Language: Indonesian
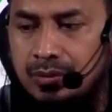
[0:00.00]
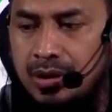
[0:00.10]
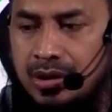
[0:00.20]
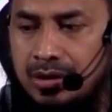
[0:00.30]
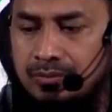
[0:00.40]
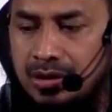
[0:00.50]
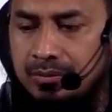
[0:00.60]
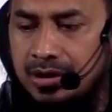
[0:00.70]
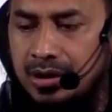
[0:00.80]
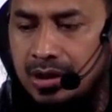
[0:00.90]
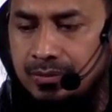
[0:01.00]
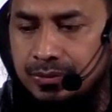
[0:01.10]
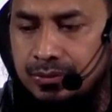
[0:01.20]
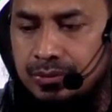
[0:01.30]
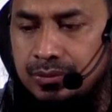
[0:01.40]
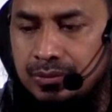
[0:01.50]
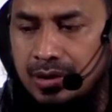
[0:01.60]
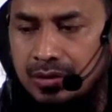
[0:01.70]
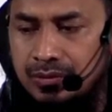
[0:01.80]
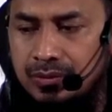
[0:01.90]
anna muhammadan abduhu
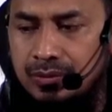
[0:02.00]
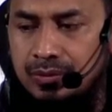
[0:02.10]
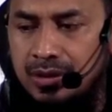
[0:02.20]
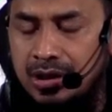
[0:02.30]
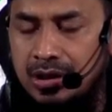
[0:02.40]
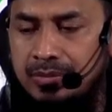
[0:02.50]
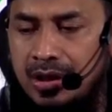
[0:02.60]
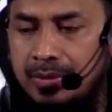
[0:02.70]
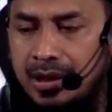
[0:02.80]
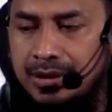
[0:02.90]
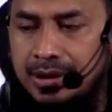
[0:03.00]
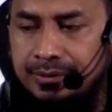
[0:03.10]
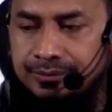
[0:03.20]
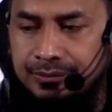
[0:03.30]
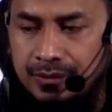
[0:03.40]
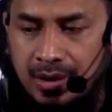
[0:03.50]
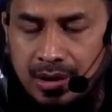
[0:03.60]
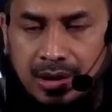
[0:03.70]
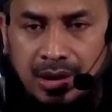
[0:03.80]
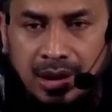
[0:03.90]
wa rasuluhu la nabiyya ba'dah
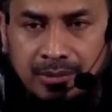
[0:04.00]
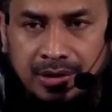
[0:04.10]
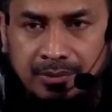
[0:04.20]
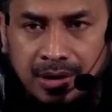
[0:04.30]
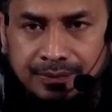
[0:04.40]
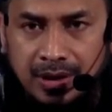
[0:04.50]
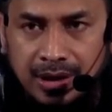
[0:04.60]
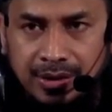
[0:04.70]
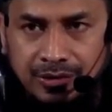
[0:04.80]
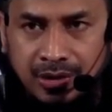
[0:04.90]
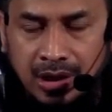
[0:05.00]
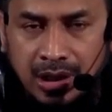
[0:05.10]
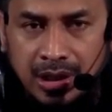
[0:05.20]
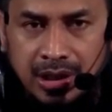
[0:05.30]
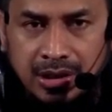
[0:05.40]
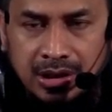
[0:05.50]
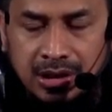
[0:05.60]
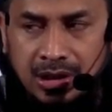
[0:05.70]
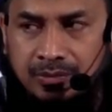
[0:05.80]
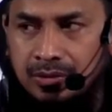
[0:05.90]
amma ba'd fa inna astaqal hadits
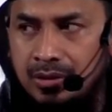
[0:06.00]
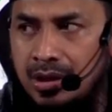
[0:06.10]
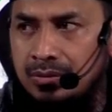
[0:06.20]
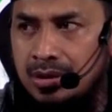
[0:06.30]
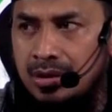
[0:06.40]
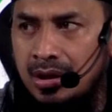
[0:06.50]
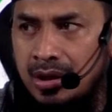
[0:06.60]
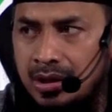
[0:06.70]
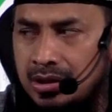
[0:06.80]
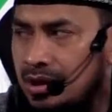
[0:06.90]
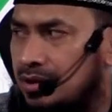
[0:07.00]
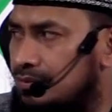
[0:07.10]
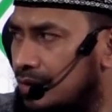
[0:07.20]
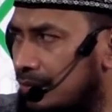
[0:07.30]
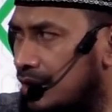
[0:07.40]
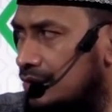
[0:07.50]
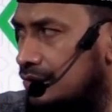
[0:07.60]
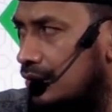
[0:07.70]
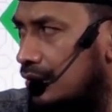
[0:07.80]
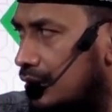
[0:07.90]
kitabullah wa khairul hadi hadi
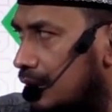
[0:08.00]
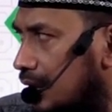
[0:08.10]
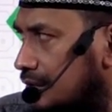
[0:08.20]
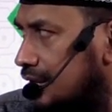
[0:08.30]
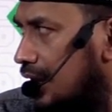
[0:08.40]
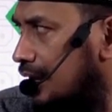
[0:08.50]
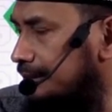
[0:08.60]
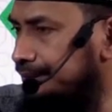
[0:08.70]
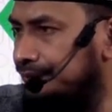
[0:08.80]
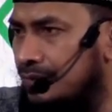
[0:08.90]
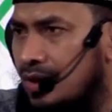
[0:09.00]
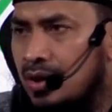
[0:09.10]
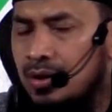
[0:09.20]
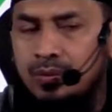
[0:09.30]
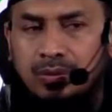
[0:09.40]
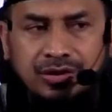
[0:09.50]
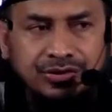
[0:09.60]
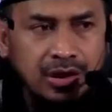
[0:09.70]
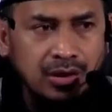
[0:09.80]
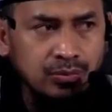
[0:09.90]
muhammadin sallallahu alaihi
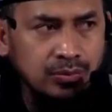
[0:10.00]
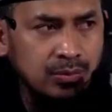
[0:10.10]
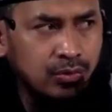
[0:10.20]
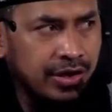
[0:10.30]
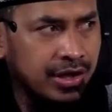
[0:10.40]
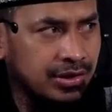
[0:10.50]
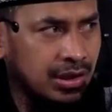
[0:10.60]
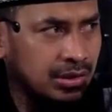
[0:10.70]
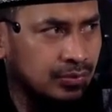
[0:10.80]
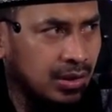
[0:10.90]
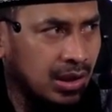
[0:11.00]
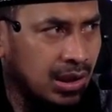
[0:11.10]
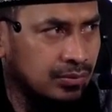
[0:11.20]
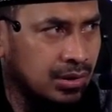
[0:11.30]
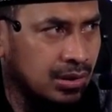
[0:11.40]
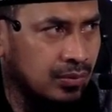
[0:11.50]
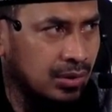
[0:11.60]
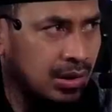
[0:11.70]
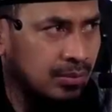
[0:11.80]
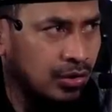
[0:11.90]
وشر الأمور محدثاتها
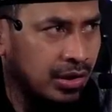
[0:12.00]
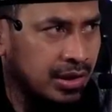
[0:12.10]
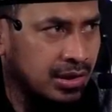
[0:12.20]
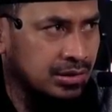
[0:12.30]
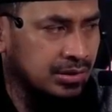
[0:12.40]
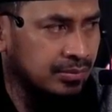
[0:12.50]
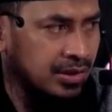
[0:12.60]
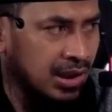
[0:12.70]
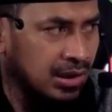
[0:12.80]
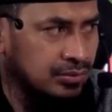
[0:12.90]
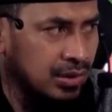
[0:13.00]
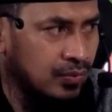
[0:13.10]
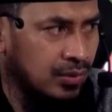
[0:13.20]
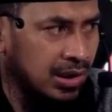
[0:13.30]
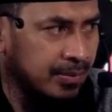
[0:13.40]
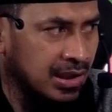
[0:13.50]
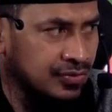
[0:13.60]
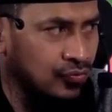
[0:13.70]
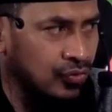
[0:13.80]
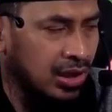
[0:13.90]
وكل محدثة بدعة وكل
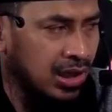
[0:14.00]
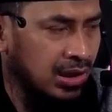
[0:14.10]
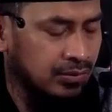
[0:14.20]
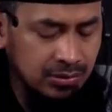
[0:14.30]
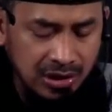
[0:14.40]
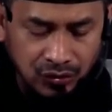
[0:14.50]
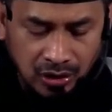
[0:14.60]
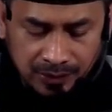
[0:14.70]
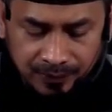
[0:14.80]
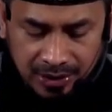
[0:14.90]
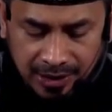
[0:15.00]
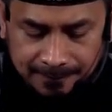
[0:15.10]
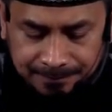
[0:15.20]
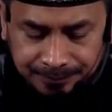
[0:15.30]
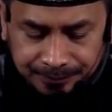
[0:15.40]
بدعة ضلالة وكل ضلالة في النار